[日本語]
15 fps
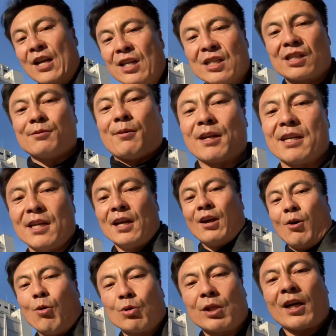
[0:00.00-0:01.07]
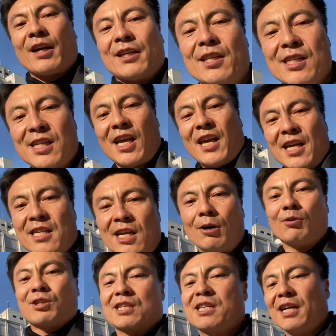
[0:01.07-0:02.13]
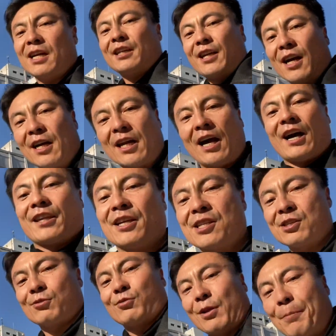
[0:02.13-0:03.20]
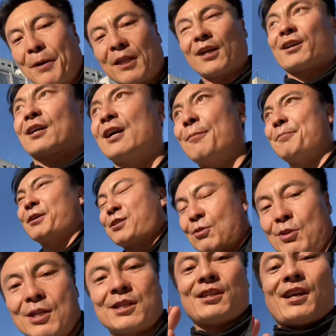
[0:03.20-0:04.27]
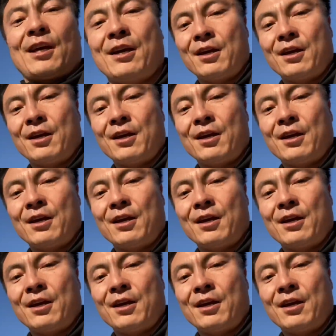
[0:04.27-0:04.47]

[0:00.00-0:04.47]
つまり、お互いに正座をし合いながら話すようなパターンがベストですね。